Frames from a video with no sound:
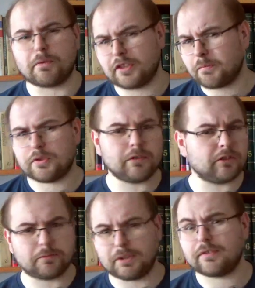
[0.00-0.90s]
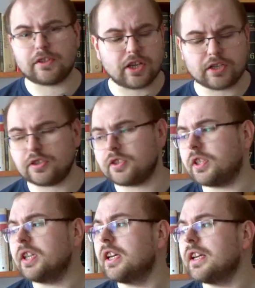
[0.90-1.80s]
pewnie podzielimy sobie na dwie
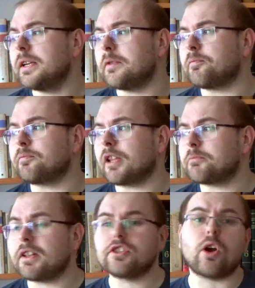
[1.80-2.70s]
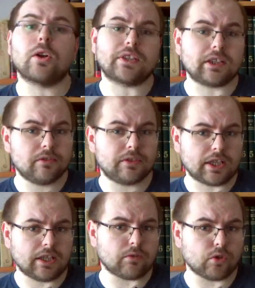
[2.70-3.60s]
części, będzie ostatnim w
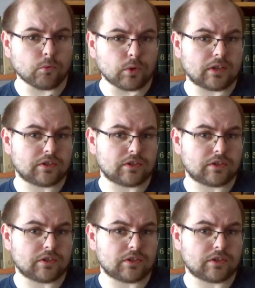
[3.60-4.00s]
starej formule.